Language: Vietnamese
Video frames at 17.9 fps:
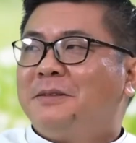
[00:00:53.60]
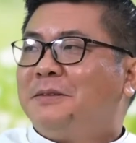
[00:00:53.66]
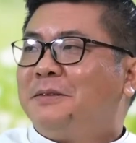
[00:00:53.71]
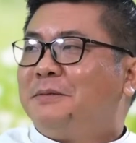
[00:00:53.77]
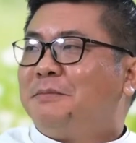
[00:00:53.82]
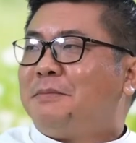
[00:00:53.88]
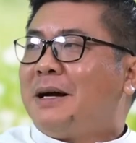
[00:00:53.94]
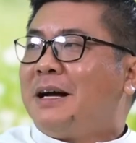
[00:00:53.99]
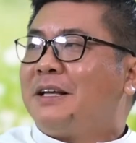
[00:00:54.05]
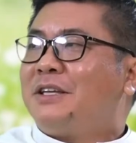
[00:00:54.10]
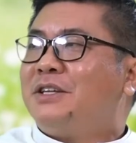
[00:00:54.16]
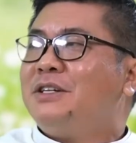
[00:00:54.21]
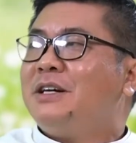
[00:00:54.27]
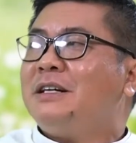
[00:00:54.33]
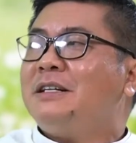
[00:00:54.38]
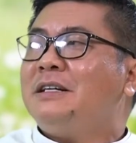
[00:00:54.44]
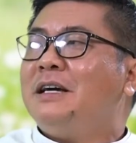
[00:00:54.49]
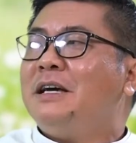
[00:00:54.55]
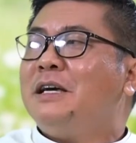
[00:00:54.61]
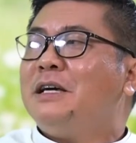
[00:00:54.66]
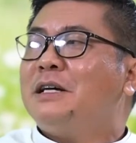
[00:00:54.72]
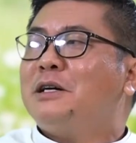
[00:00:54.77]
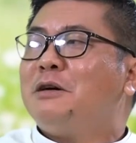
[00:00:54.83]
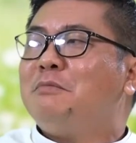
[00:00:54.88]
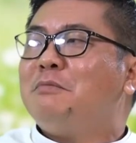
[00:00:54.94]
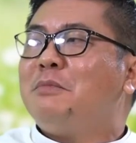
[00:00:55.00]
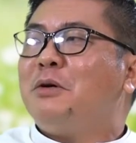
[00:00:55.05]
mà trước khi
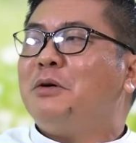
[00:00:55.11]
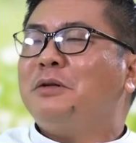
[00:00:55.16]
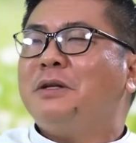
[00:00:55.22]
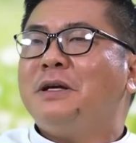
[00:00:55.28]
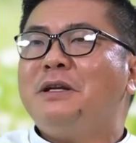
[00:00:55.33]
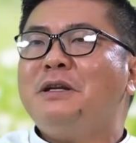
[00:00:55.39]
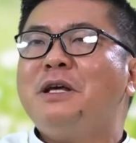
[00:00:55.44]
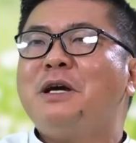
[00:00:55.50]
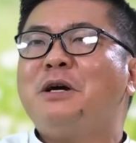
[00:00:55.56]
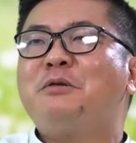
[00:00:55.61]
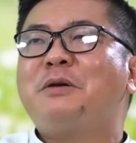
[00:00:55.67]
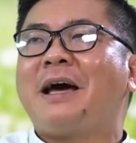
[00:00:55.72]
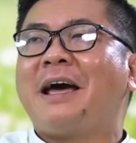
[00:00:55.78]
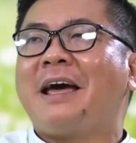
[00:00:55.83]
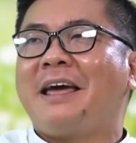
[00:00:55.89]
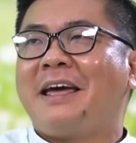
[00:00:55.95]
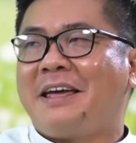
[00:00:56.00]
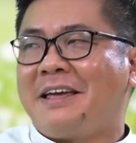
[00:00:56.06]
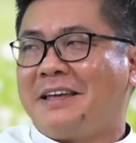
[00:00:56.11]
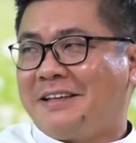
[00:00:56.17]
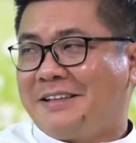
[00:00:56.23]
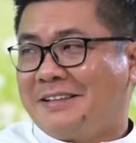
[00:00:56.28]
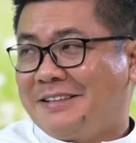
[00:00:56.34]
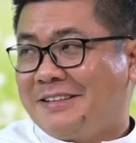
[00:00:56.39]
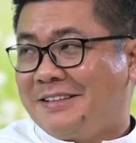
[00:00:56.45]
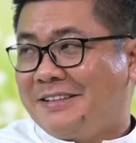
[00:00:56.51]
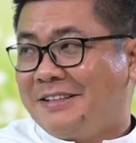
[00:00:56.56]
công bố tín điều này
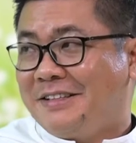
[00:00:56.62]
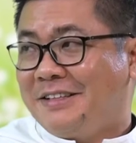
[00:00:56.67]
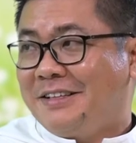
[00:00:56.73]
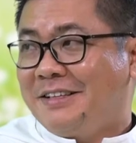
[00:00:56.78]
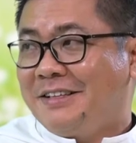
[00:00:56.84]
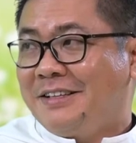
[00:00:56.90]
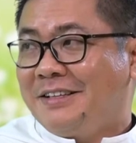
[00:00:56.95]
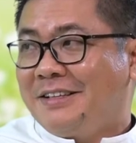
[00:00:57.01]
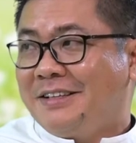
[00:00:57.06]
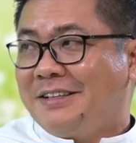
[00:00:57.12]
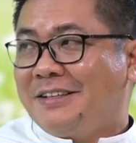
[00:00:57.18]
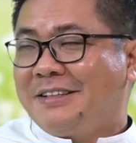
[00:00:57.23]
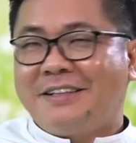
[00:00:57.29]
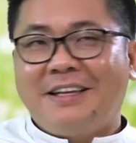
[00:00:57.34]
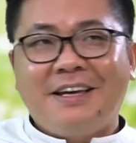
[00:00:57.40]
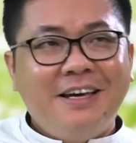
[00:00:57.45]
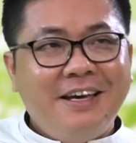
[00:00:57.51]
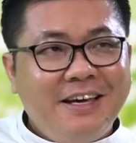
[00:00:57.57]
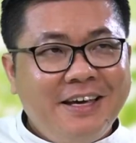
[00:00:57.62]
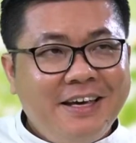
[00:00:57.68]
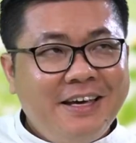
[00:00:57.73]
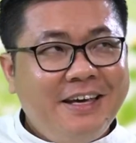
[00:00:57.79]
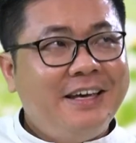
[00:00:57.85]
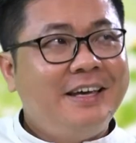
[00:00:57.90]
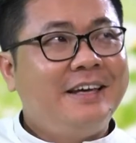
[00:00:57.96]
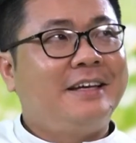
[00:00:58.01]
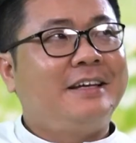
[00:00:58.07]

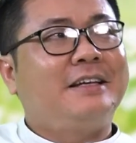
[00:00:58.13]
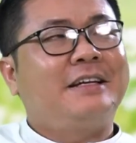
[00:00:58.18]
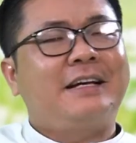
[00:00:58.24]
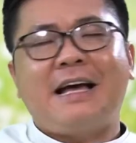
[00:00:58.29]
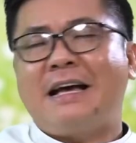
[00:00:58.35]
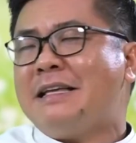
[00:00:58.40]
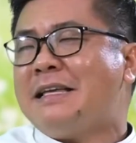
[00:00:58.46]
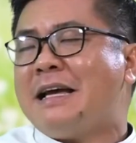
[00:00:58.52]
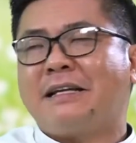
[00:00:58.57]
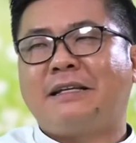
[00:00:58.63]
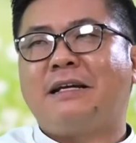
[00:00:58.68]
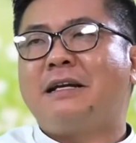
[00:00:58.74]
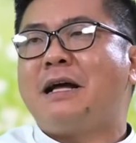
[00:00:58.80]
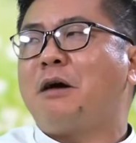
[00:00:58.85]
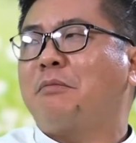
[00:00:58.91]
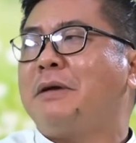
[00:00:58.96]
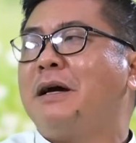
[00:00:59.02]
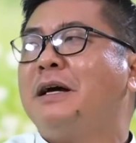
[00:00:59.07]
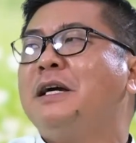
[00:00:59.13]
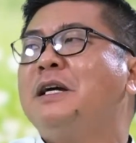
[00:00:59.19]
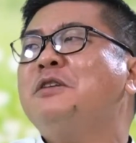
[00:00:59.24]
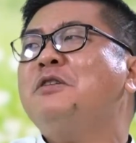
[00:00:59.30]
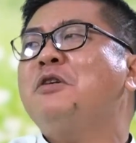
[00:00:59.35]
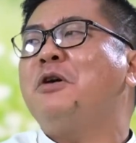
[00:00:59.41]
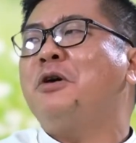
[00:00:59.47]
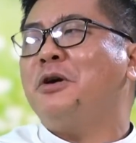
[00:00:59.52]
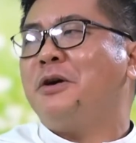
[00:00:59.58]
thì các nhà thần học đã nghĩ
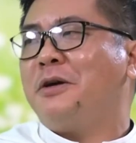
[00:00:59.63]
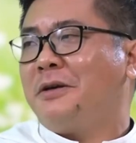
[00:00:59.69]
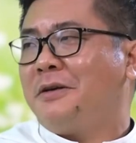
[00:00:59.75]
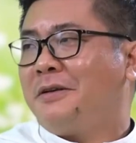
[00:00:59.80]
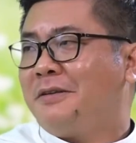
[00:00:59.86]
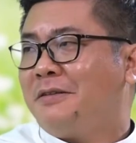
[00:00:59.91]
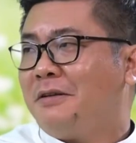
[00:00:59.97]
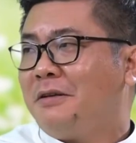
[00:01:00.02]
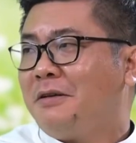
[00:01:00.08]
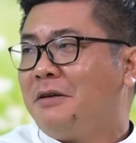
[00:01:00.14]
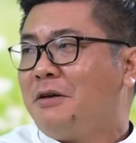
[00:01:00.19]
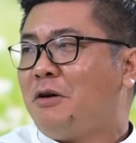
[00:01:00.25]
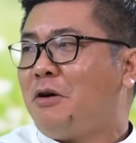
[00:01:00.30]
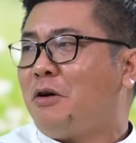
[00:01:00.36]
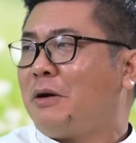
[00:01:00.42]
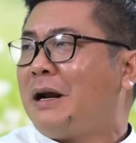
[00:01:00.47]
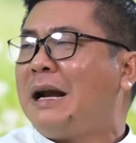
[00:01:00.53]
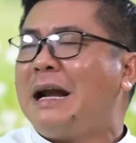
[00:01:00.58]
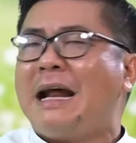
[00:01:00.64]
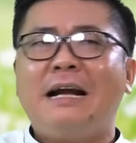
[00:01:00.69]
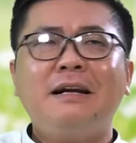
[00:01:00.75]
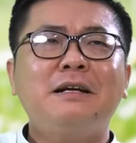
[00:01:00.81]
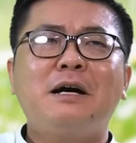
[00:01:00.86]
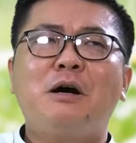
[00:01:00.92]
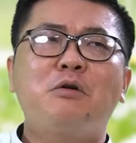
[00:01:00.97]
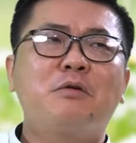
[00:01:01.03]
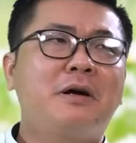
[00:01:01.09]
rồi họ đã nát
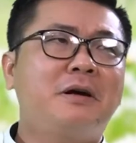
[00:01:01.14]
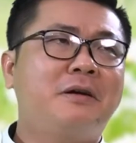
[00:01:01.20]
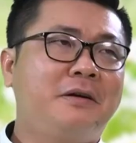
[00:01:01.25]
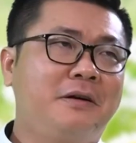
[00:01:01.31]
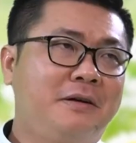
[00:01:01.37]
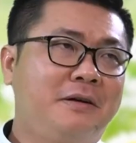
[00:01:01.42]
đầu ra rồi